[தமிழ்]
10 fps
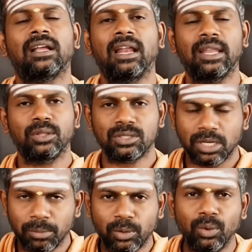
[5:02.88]
காலைல
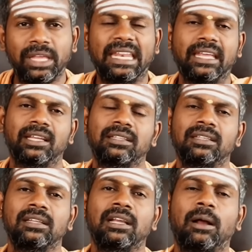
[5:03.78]
எந்திரிச்சா இப்படி குளிக்கிறீங்க
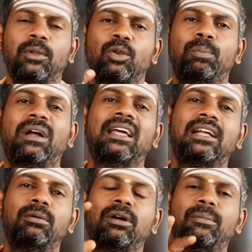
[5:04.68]
அப்படி ஒரு
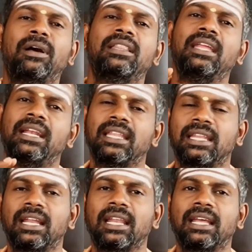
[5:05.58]
பழக்கமாக
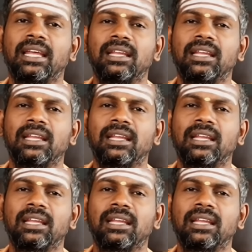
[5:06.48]
மாற்றிக்கிட்டதுனால